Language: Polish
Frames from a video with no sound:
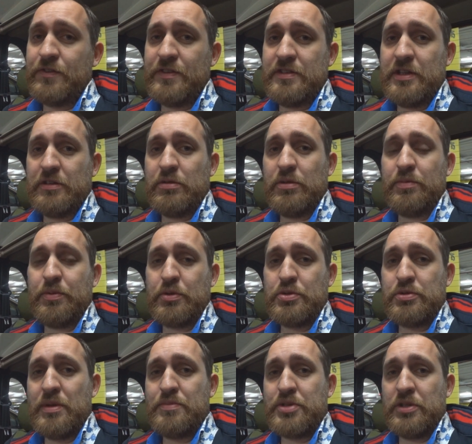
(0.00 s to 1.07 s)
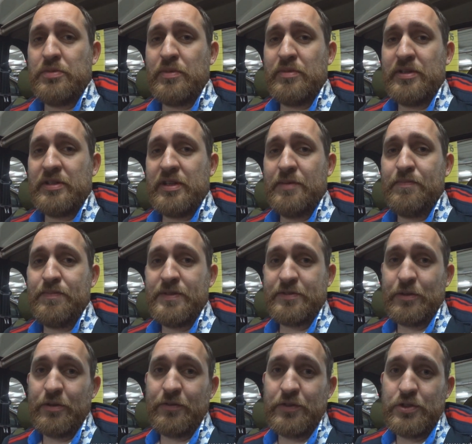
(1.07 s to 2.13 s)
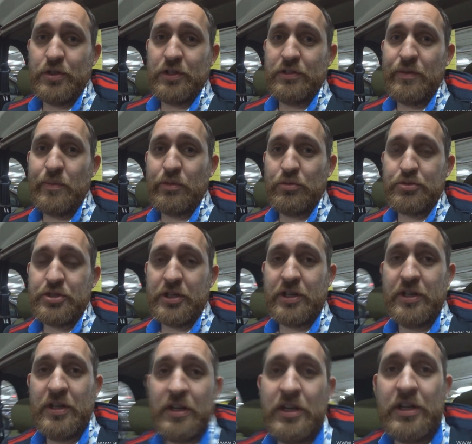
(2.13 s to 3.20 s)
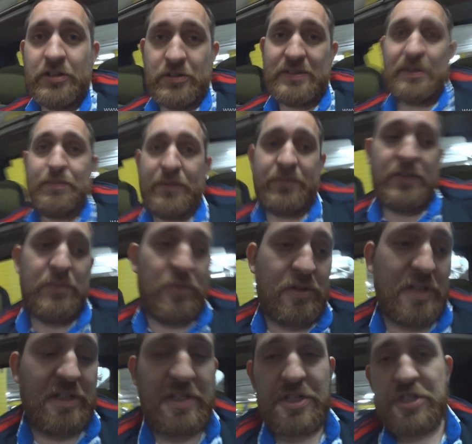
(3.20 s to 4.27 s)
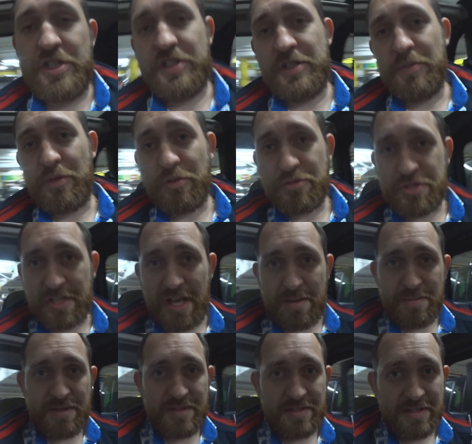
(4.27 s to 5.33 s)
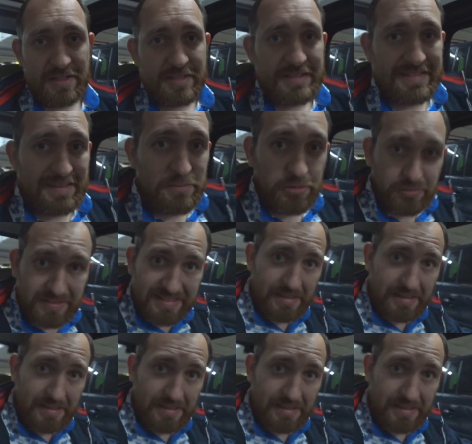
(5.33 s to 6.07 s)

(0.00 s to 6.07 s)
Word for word: kwestię, którą poruszyłem przed momentem. Skoro wyciągnąłem kluczyk, to zapewne mogę też tym kluczykiem samochód